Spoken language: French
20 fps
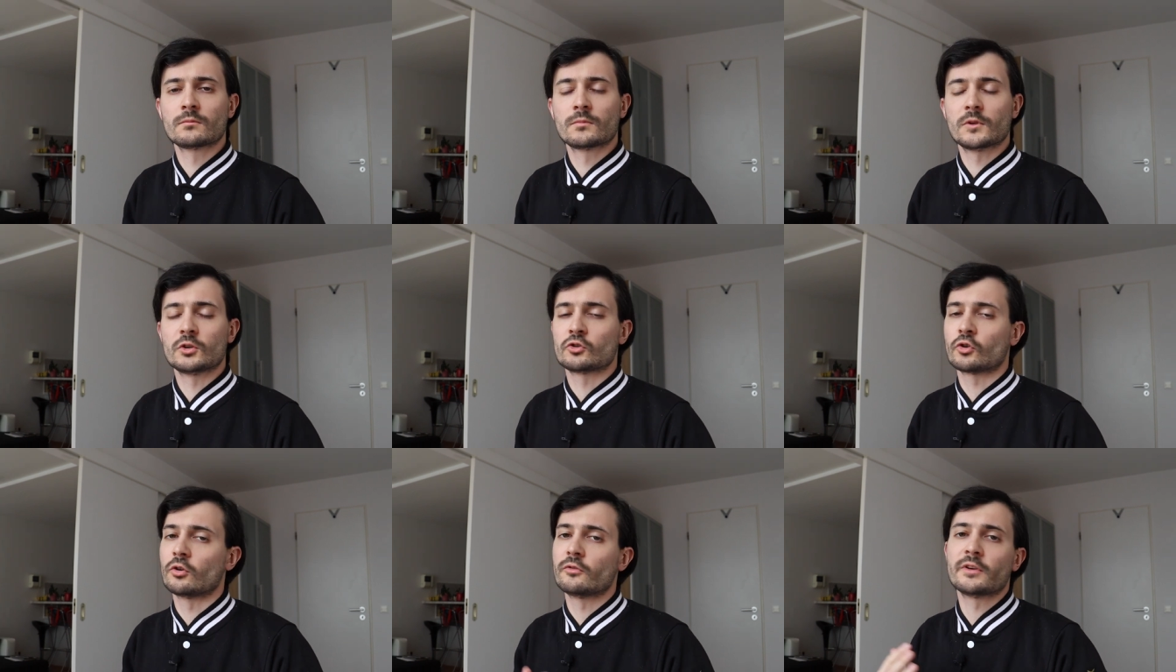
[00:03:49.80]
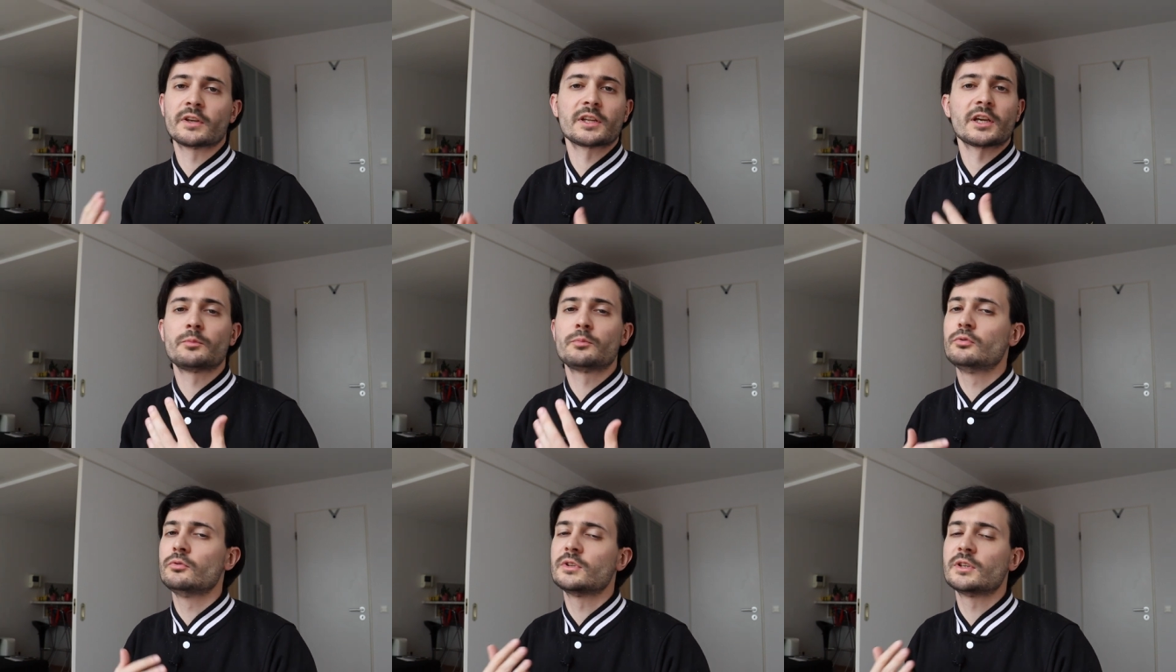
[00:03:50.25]
Je
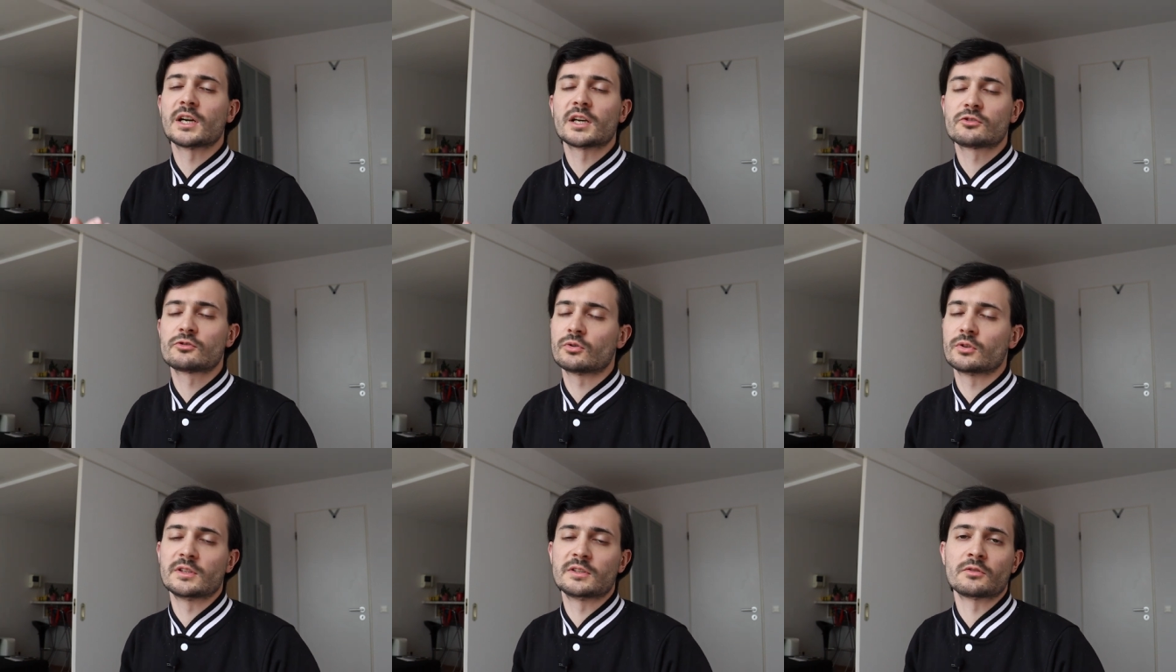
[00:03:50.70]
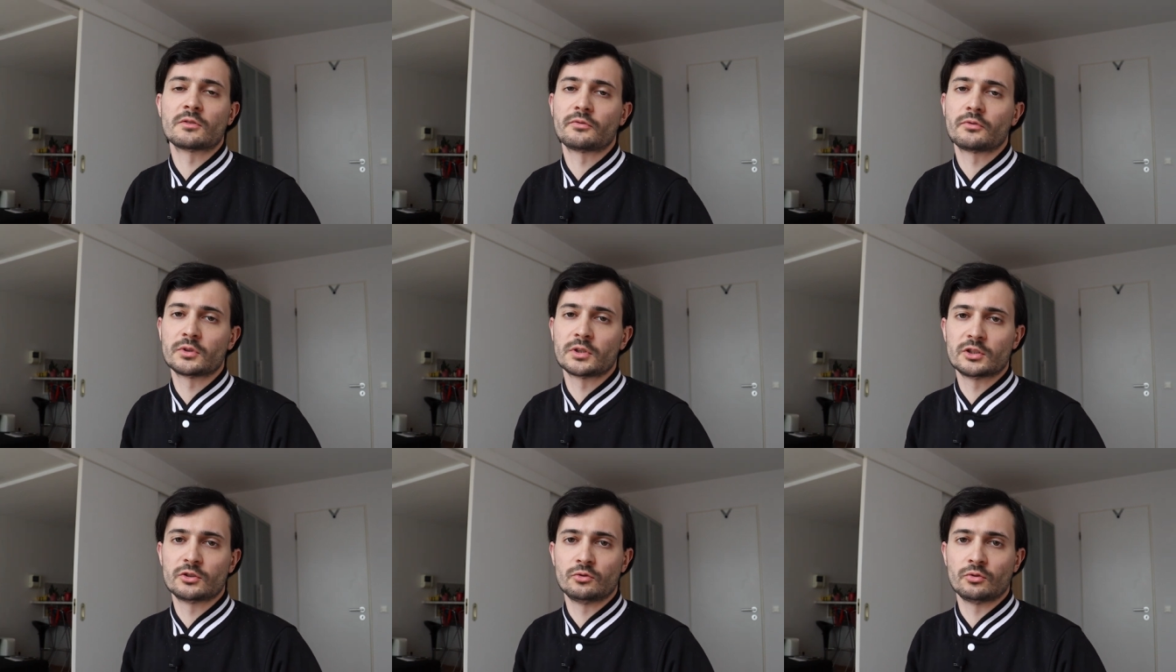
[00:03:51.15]
reviendrai plus tard sur les enfants
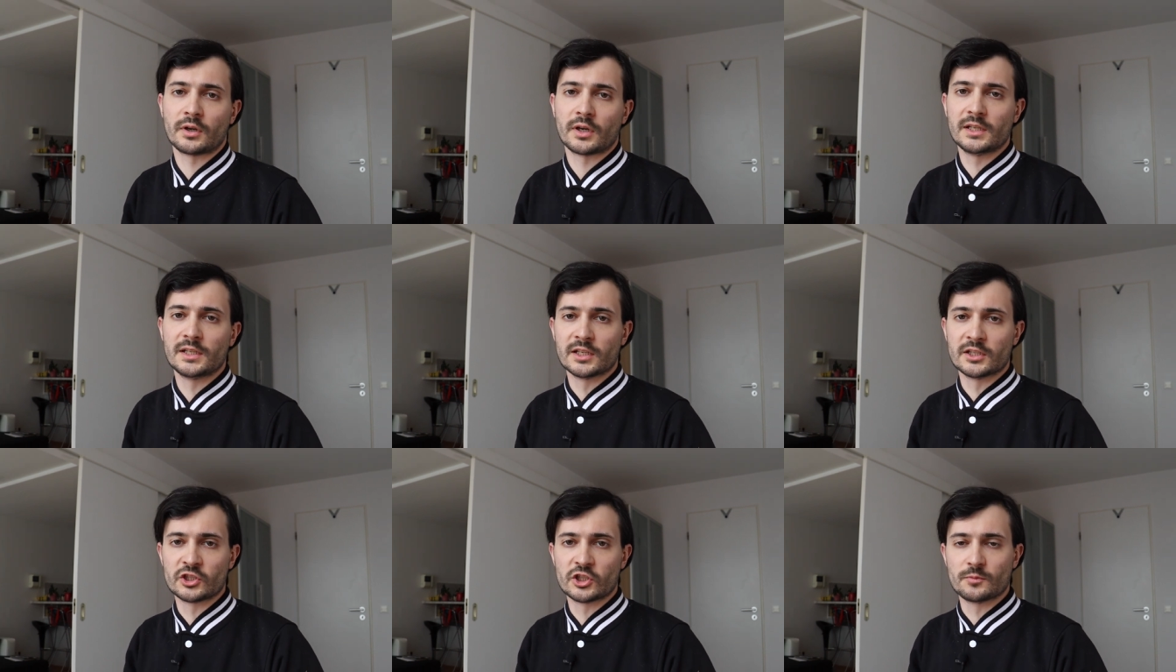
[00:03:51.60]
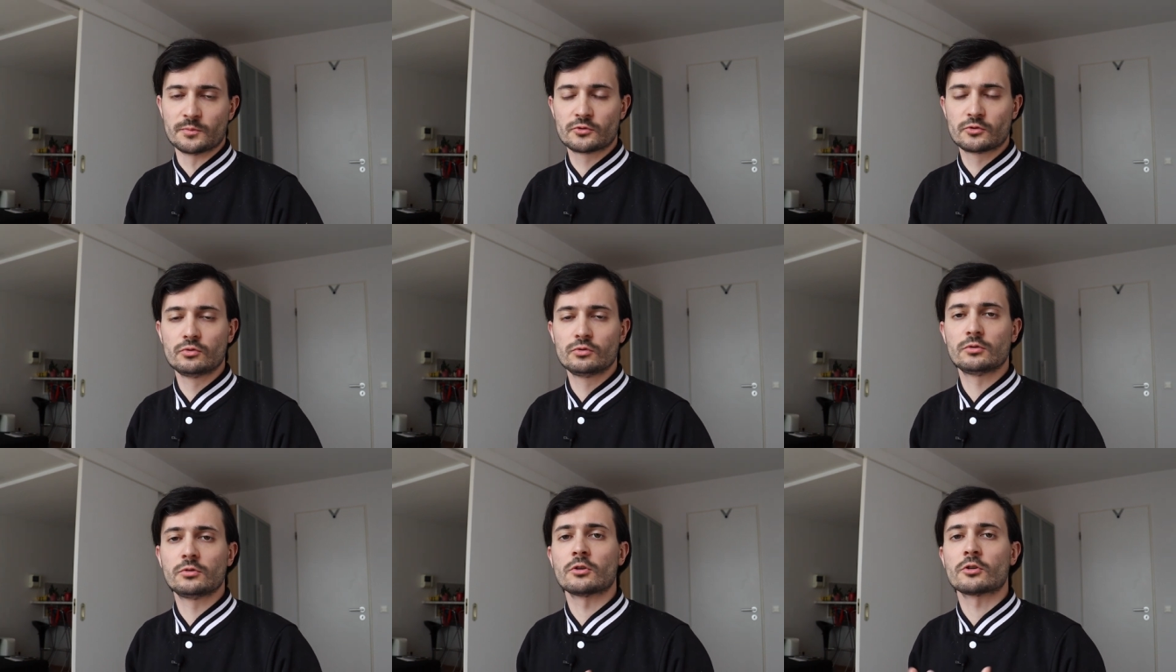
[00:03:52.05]
naturels
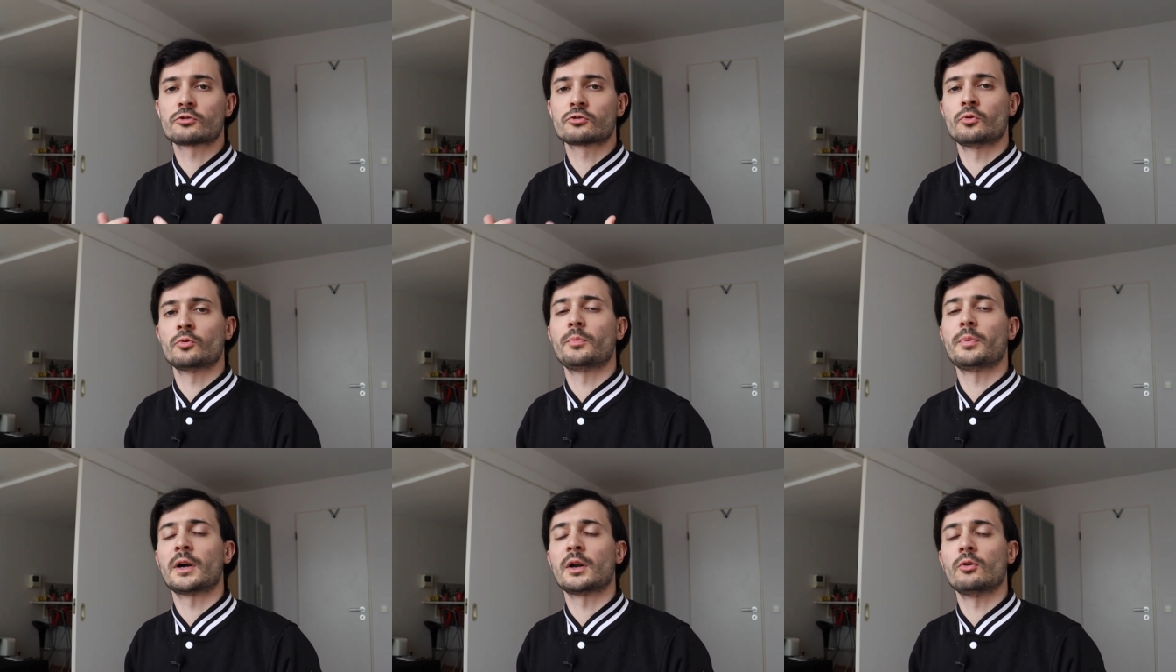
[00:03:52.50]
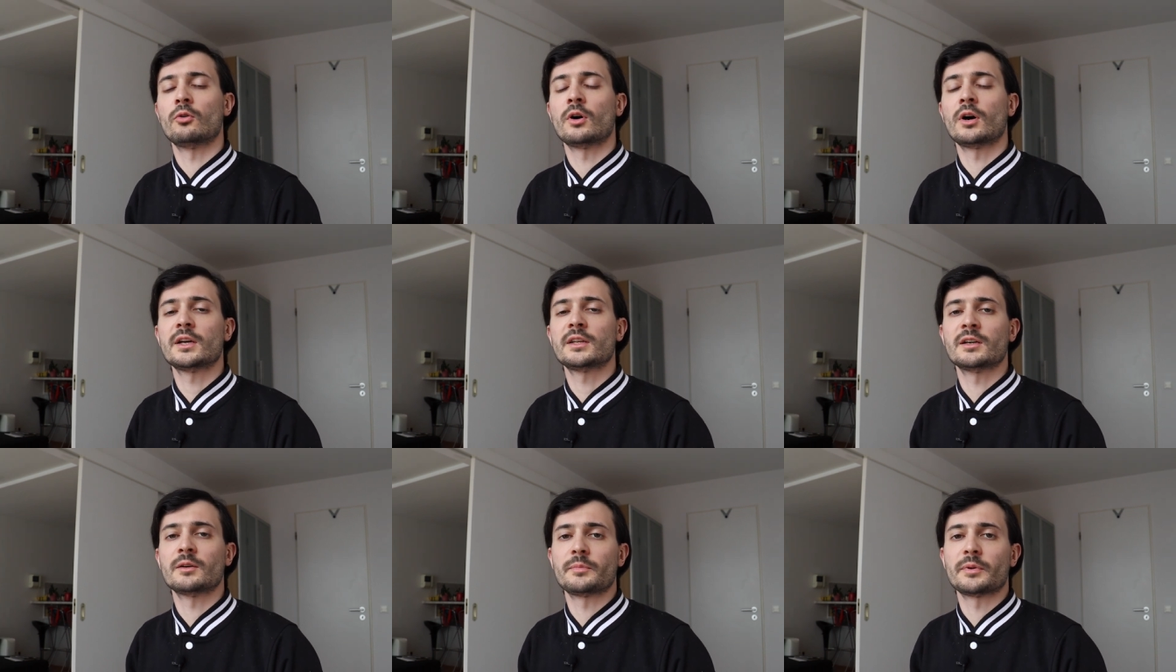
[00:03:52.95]
d'Hatshepsut lorsqu'on
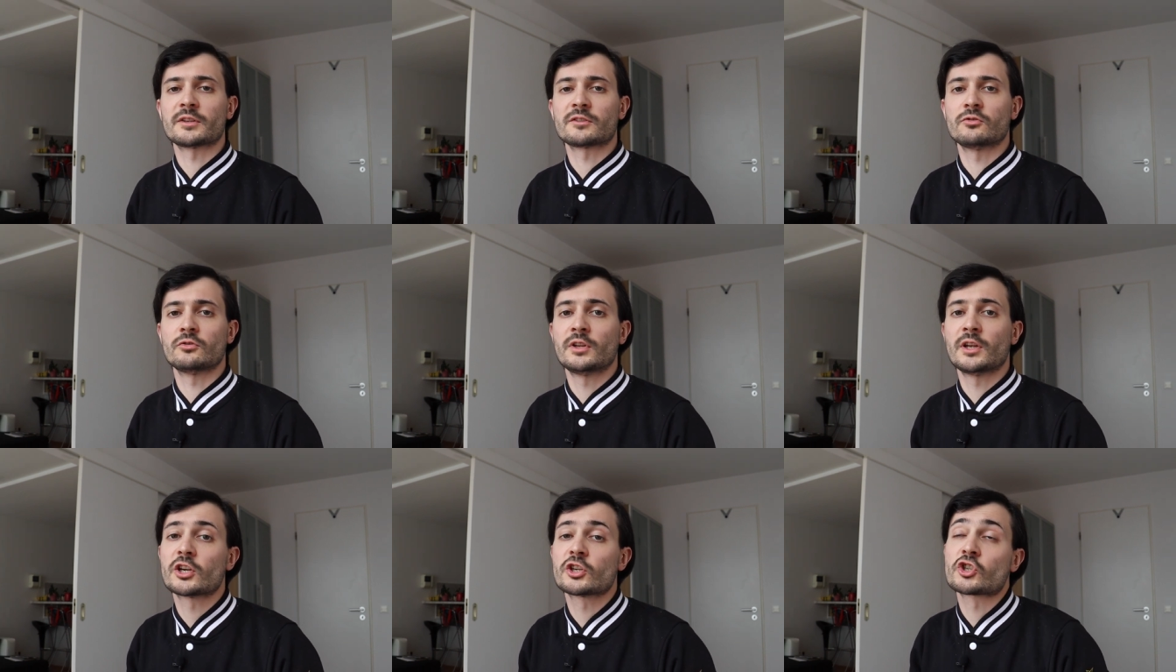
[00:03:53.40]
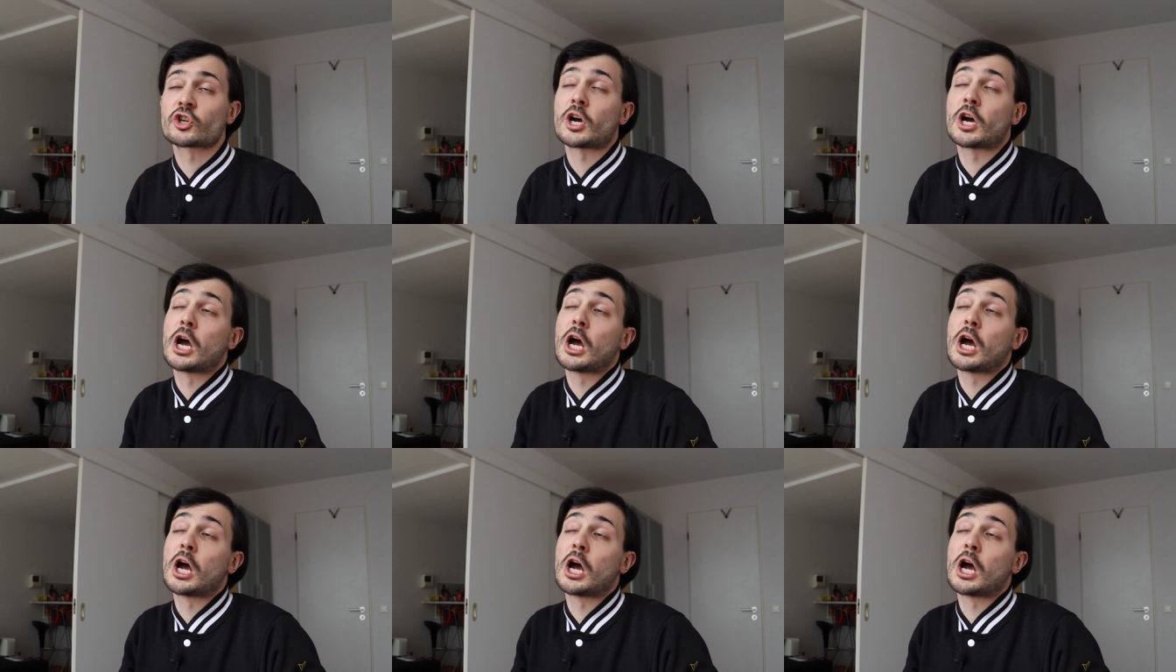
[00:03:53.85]
parlera d'un personnage